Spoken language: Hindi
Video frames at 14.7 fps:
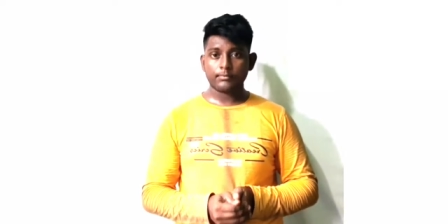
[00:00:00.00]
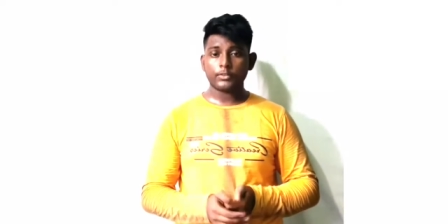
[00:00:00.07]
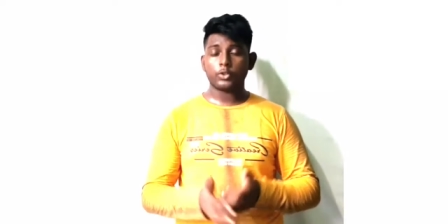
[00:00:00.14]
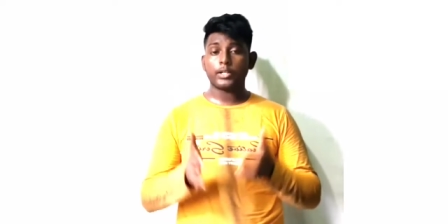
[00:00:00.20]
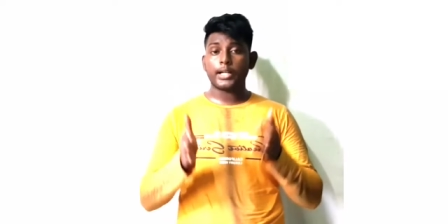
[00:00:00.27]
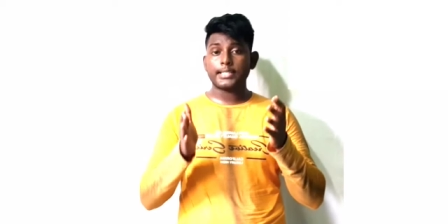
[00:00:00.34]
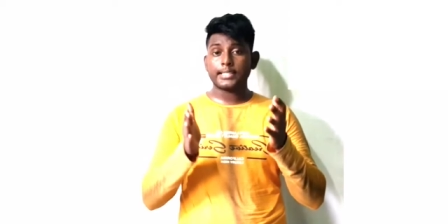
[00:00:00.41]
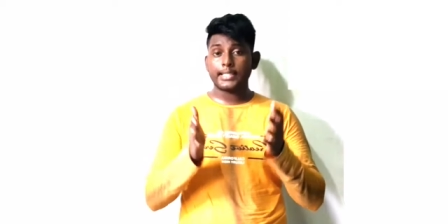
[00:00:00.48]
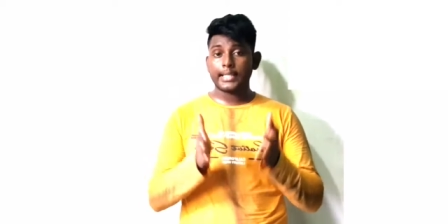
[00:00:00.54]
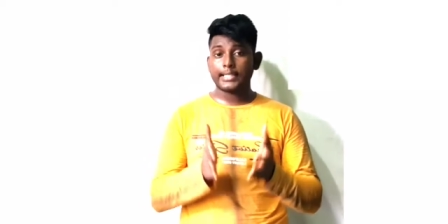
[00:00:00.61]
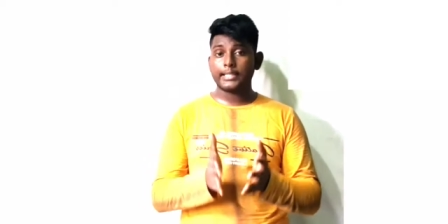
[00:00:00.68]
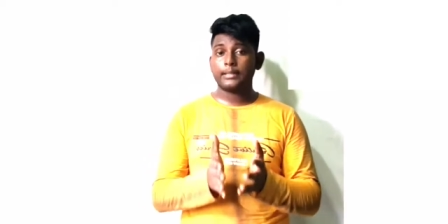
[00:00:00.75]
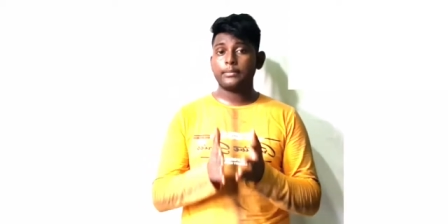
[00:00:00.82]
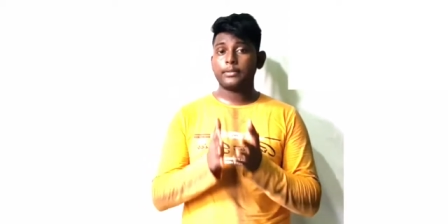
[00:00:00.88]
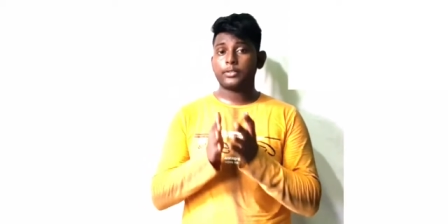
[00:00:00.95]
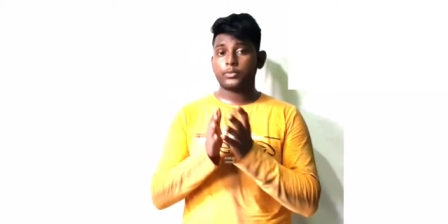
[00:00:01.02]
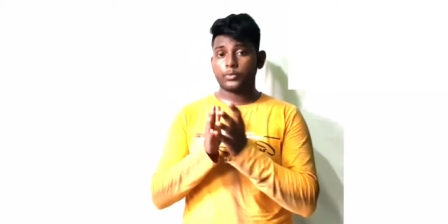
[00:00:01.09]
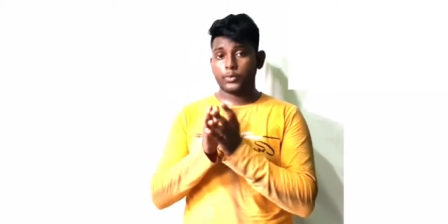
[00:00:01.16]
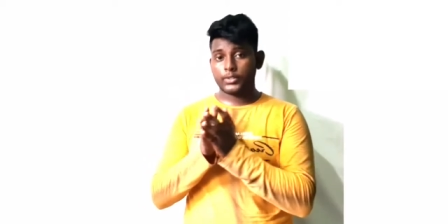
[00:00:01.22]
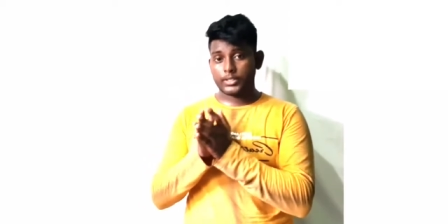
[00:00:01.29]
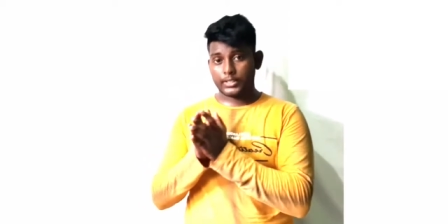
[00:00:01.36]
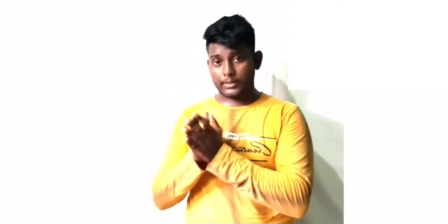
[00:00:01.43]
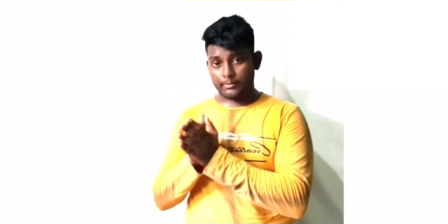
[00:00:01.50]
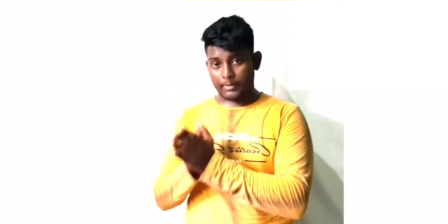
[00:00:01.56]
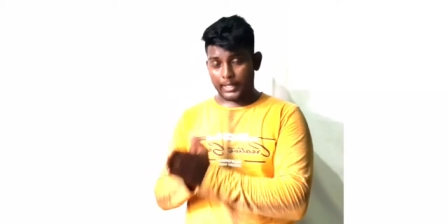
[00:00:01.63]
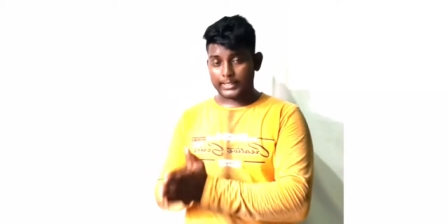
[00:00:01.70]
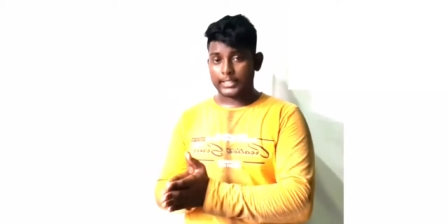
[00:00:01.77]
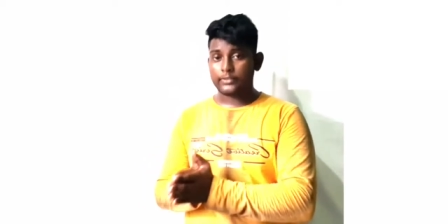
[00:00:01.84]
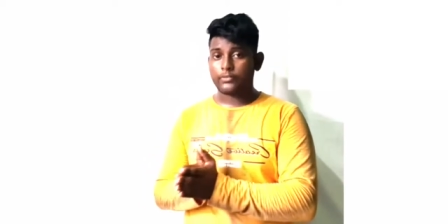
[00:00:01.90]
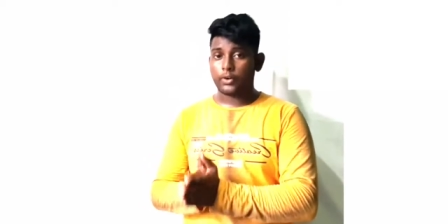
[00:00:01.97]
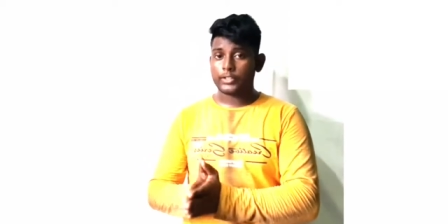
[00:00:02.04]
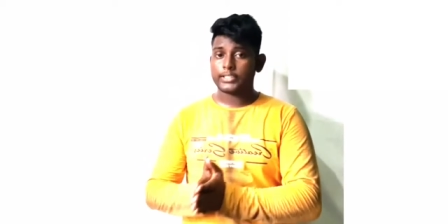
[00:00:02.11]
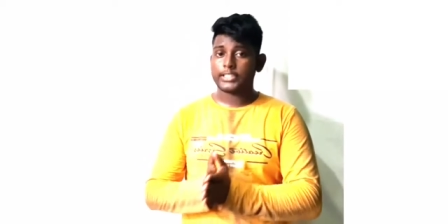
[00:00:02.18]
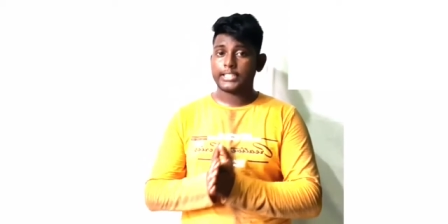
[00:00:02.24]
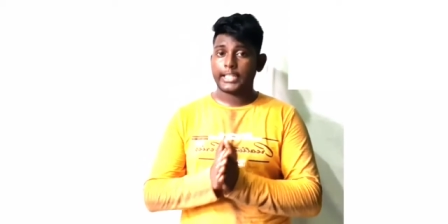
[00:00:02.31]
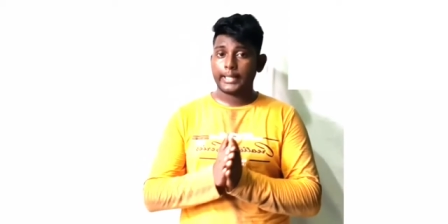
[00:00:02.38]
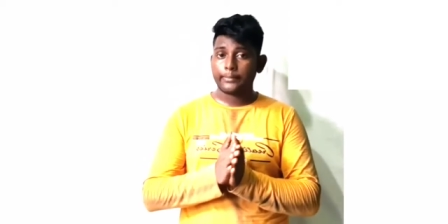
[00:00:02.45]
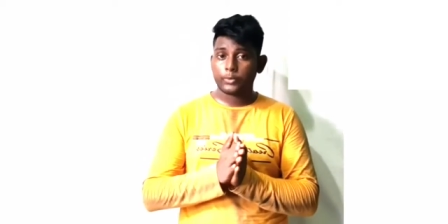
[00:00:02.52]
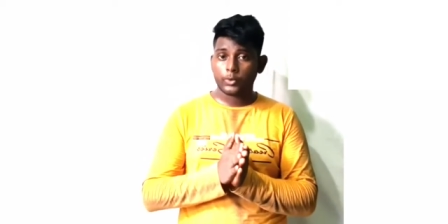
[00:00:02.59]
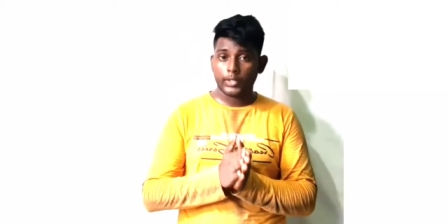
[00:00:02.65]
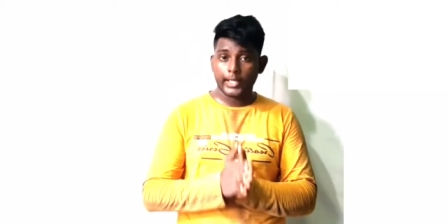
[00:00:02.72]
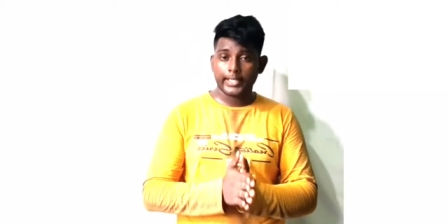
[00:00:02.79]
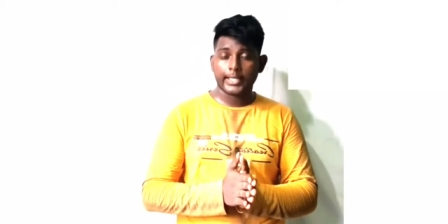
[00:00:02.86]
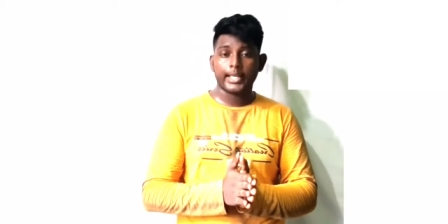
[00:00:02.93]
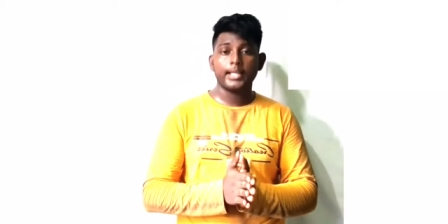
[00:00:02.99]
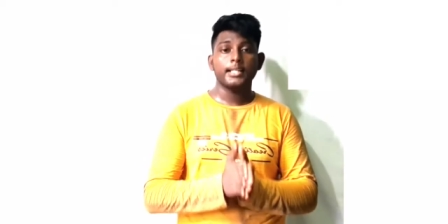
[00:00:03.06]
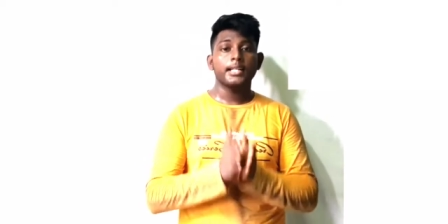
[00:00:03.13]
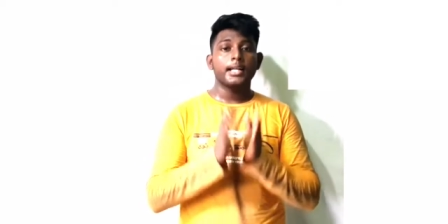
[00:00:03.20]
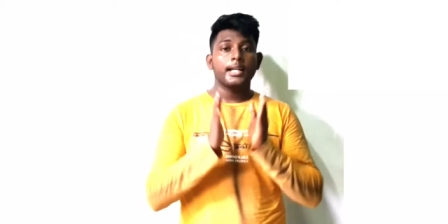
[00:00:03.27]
तो गई ये थी कुछ बातें फौजी गेम को लेके